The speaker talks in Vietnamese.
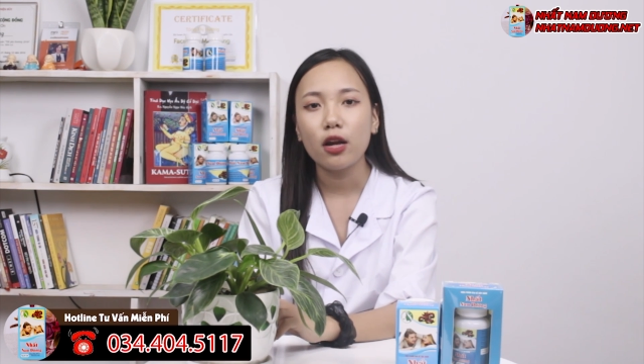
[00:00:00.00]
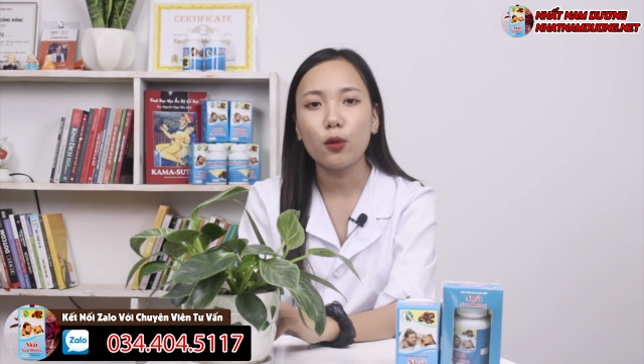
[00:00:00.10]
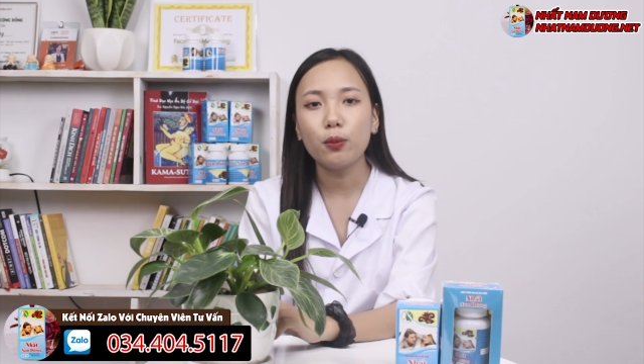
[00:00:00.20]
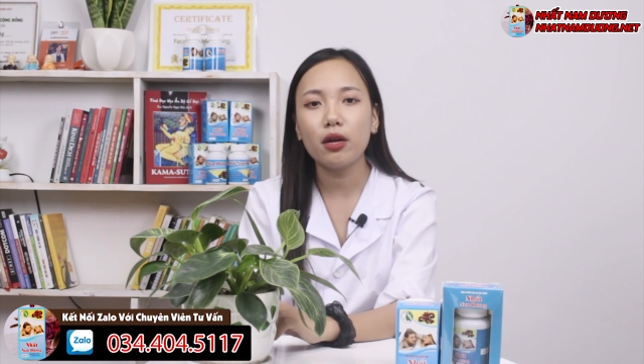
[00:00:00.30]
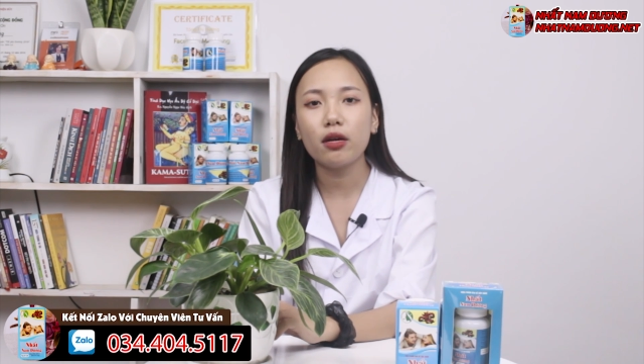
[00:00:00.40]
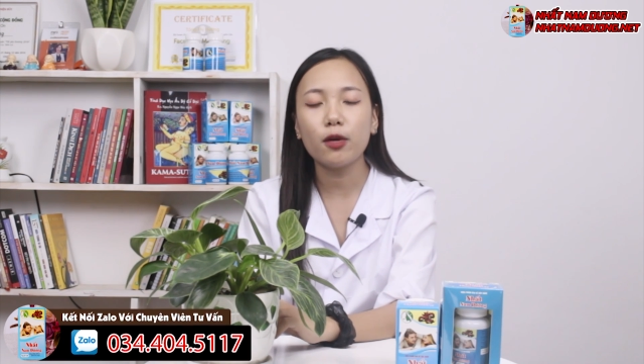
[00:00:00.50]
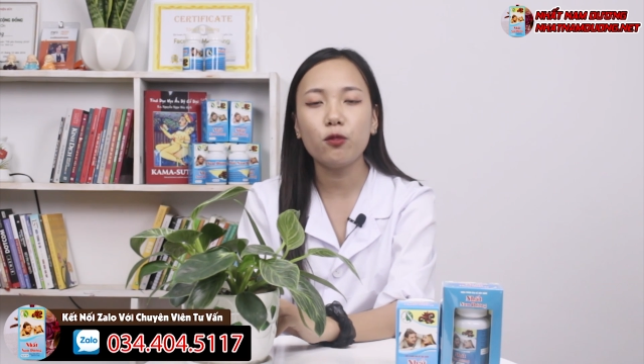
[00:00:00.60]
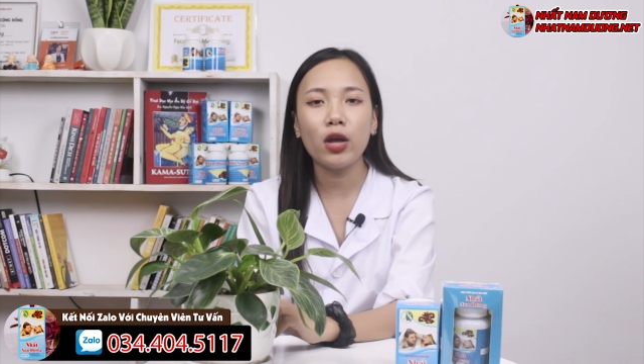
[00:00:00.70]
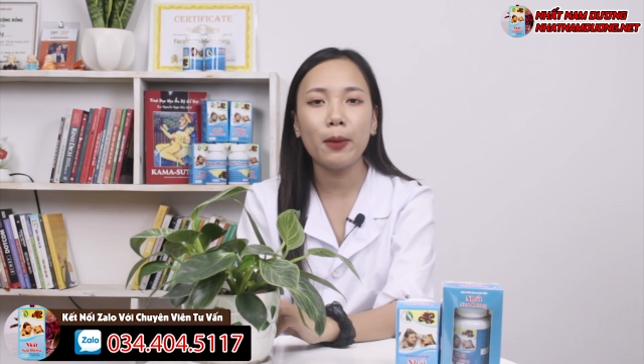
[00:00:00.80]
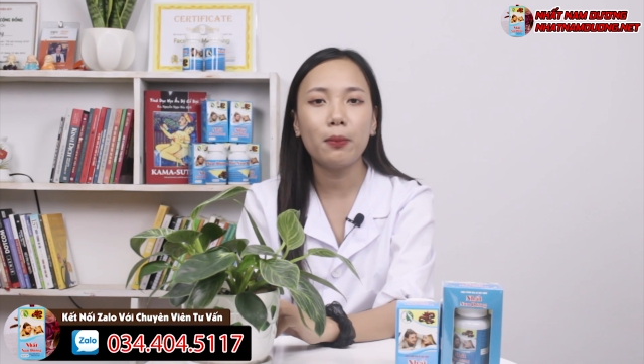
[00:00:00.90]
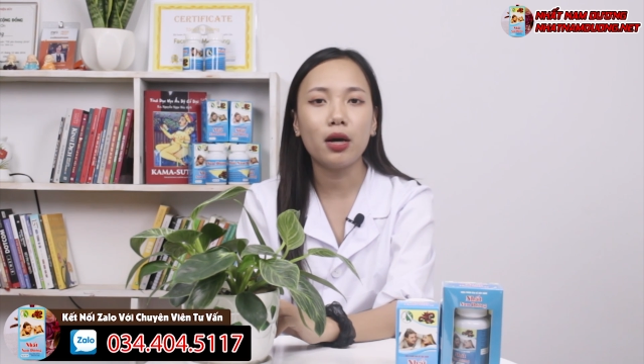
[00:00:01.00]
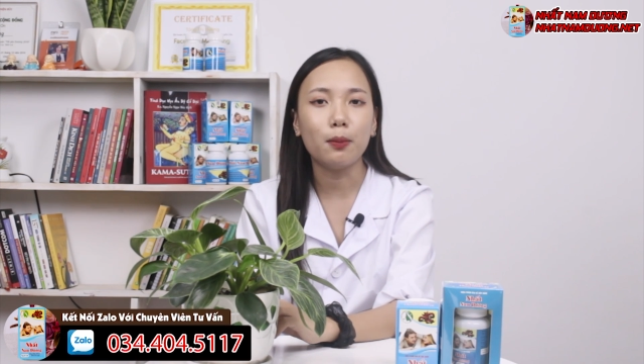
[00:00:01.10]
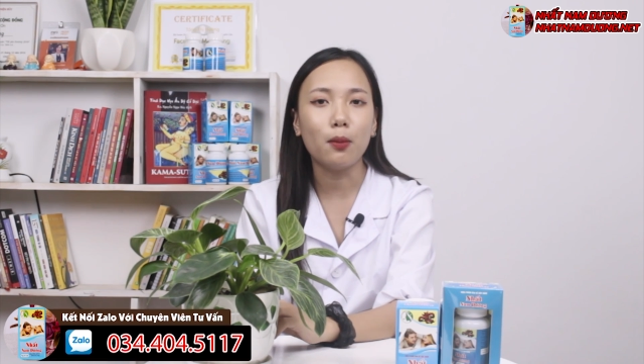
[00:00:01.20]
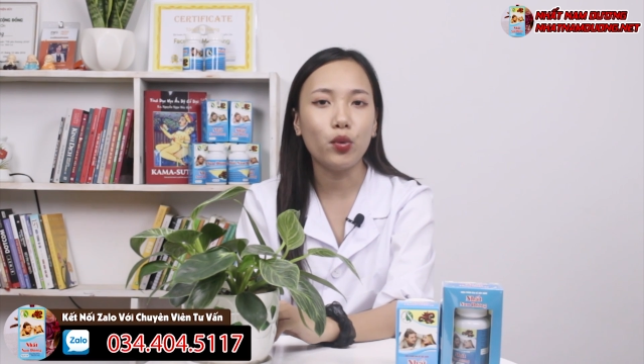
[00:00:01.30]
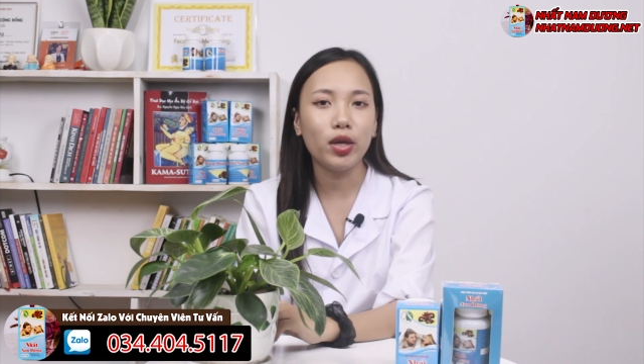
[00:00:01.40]
đồng thời được cấp phép
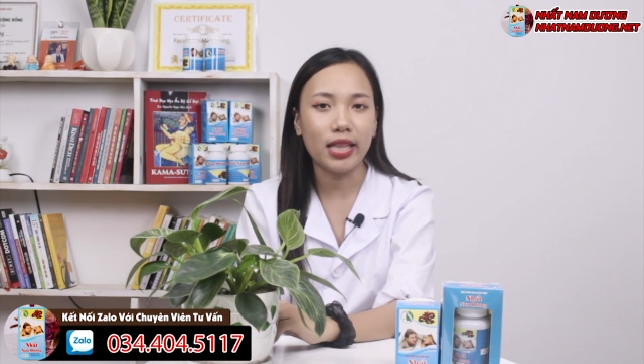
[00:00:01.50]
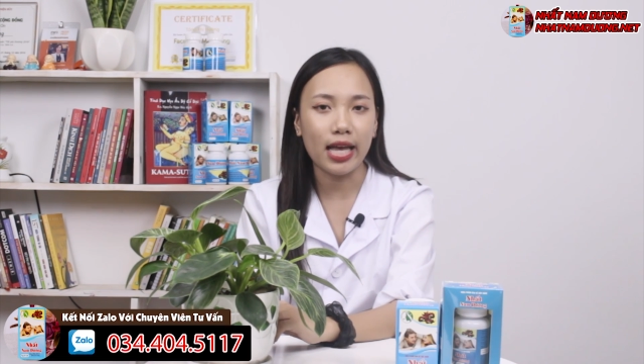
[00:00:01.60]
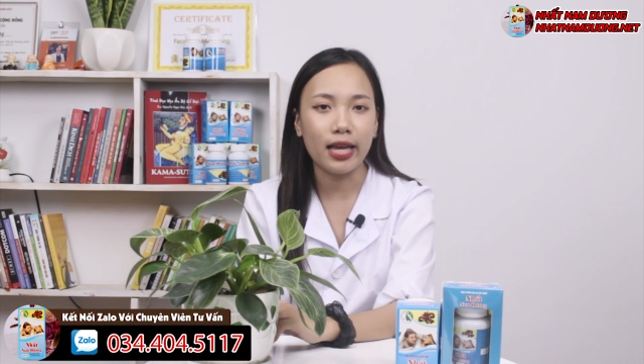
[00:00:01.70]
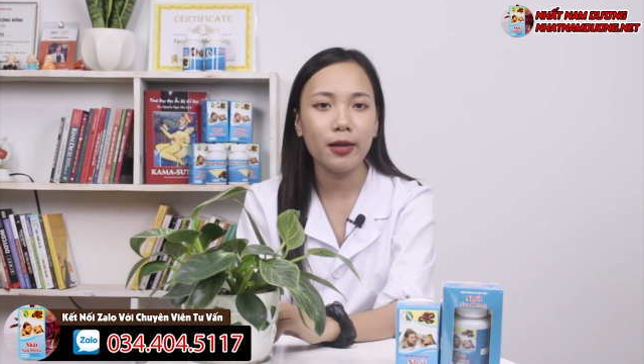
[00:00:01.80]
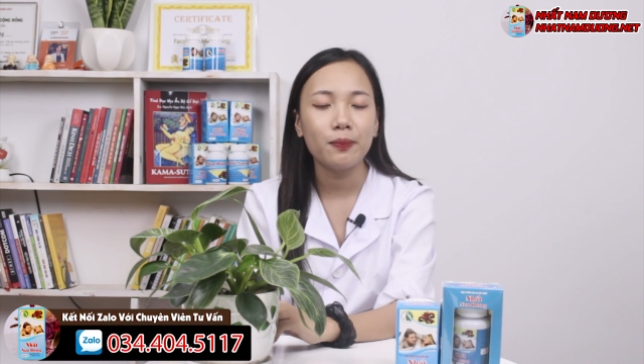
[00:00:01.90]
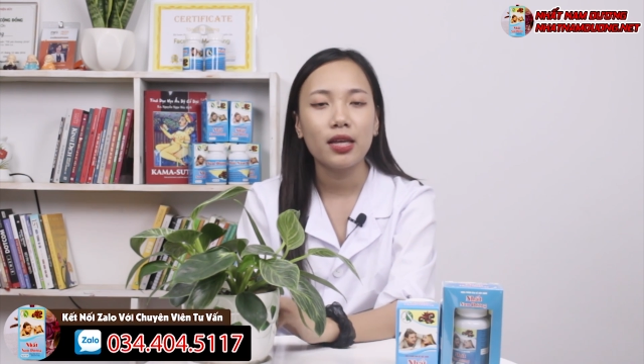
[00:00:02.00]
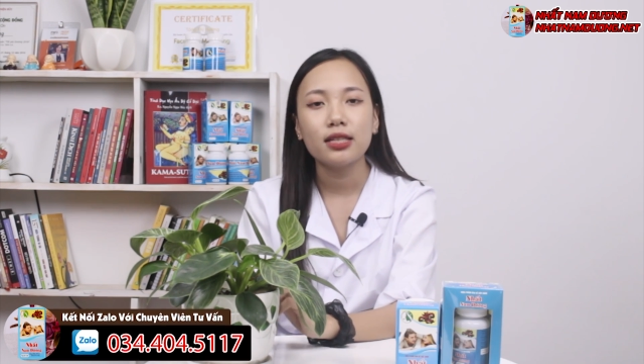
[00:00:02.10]
bởi Bộ Y tế.